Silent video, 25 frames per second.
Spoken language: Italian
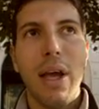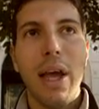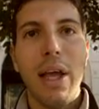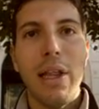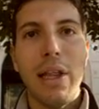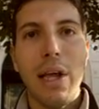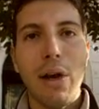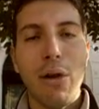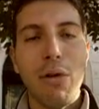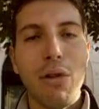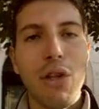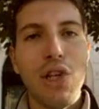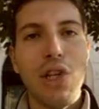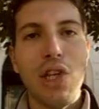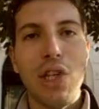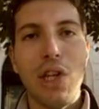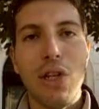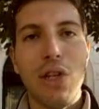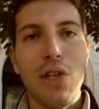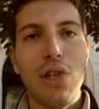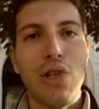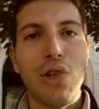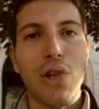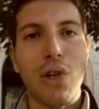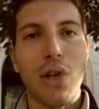è da una decina
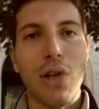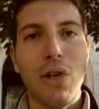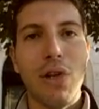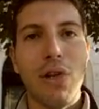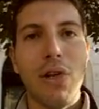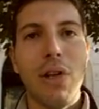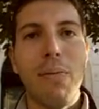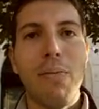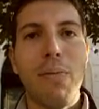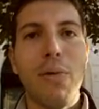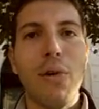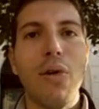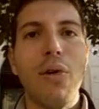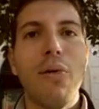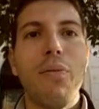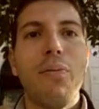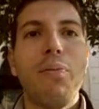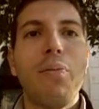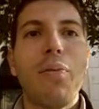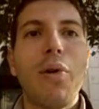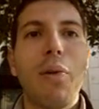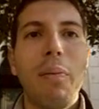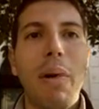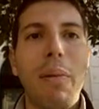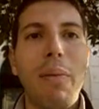di giorni non di più ah.
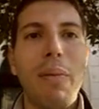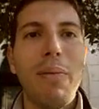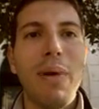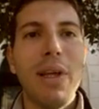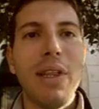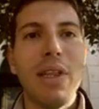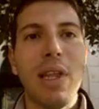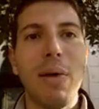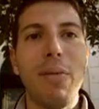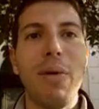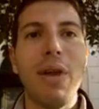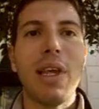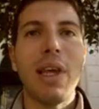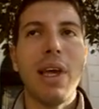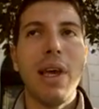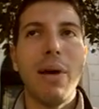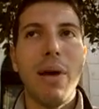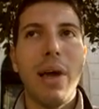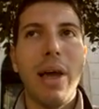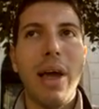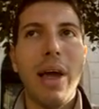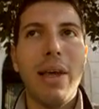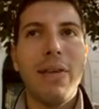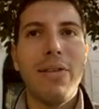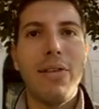probabilmente
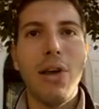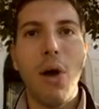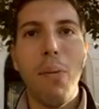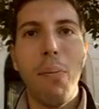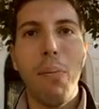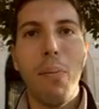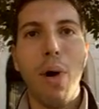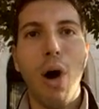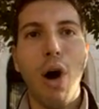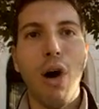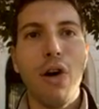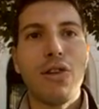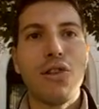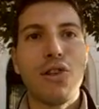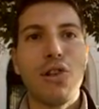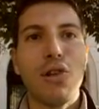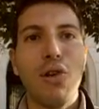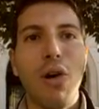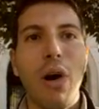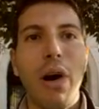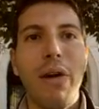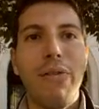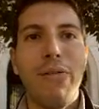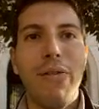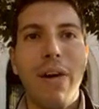perché eh, si è
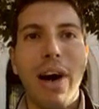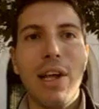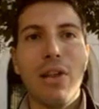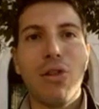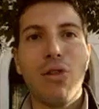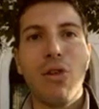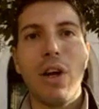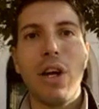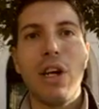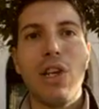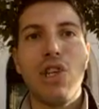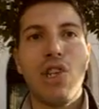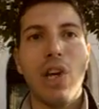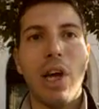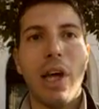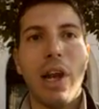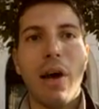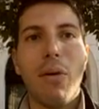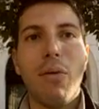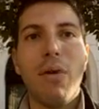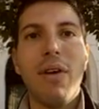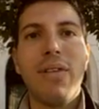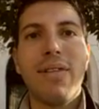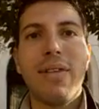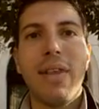opposto al fatto che c'era
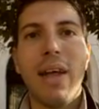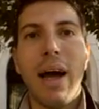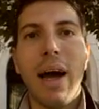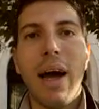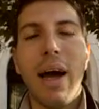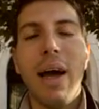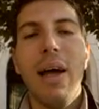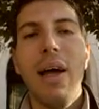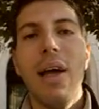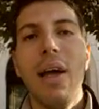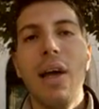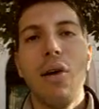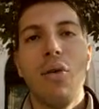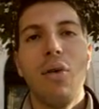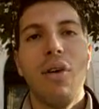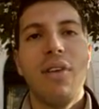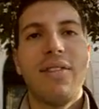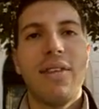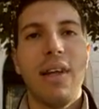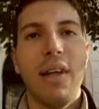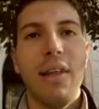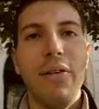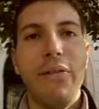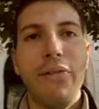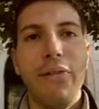questa,
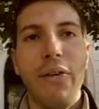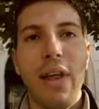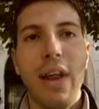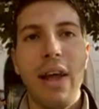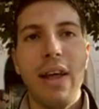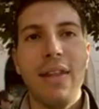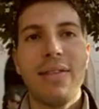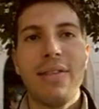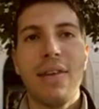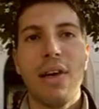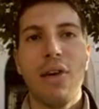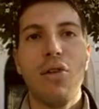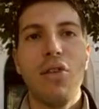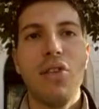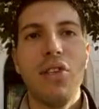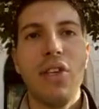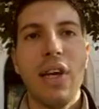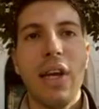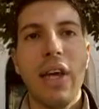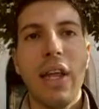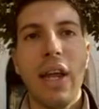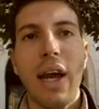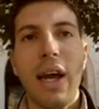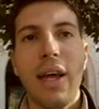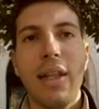questa differenza così
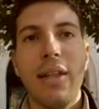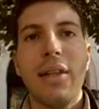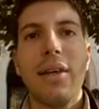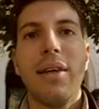Forse grande